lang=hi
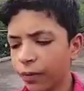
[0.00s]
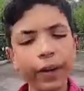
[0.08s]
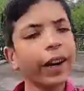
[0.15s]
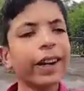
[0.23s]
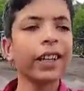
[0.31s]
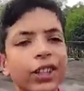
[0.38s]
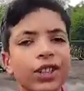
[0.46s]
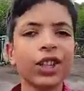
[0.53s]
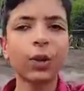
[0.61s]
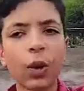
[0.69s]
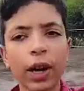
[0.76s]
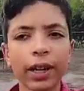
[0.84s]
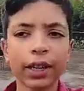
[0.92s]
वेडनेसडे
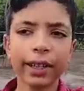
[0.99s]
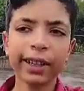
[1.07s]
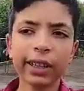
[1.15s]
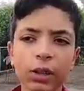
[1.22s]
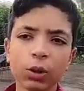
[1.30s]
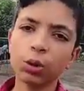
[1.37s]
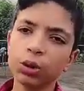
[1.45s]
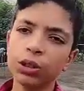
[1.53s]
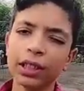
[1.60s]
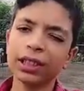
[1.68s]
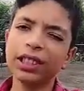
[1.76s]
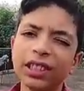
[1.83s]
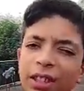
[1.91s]
को आया करेगी तो
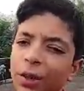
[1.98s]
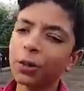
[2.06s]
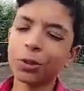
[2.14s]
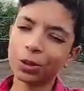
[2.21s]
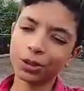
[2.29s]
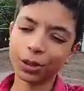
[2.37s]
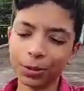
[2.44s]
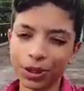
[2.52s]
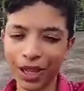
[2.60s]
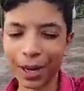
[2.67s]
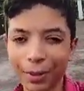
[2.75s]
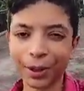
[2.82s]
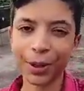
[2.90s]
जल्दी जाओ और
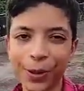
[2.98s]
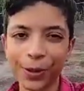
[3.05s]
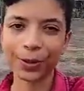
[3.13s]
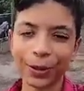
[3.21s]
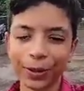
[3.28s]
सब्सक्राइब करो